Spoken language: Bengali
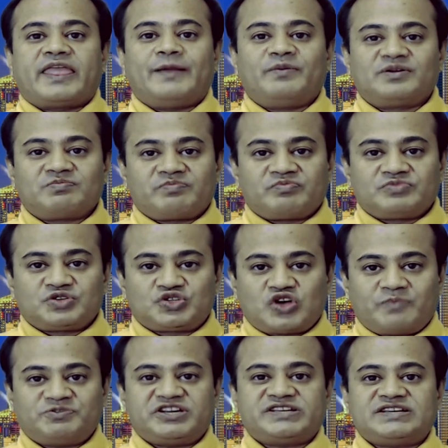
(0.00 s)
এবং
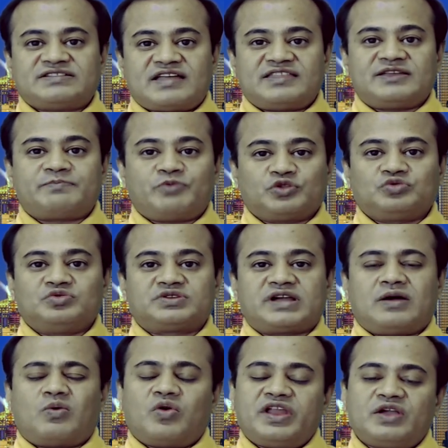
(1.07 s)
সবশেষে তাদের
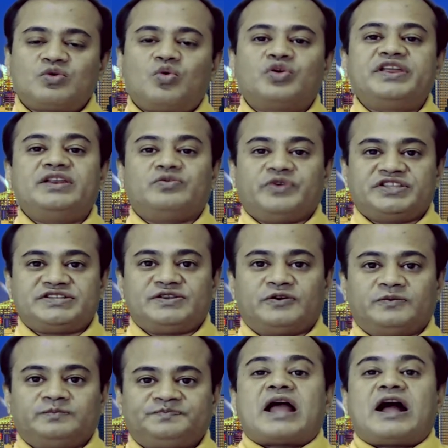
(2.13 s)
পতনটা অনেক কঠিন হয়েছিল
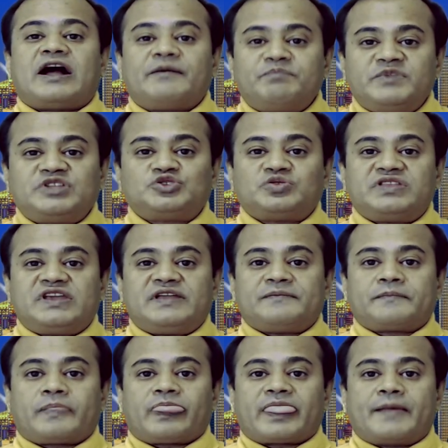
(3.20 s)
আপনি যদি
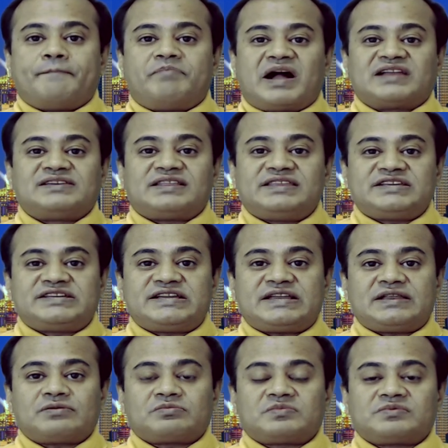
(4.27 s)
বাংলাদেশের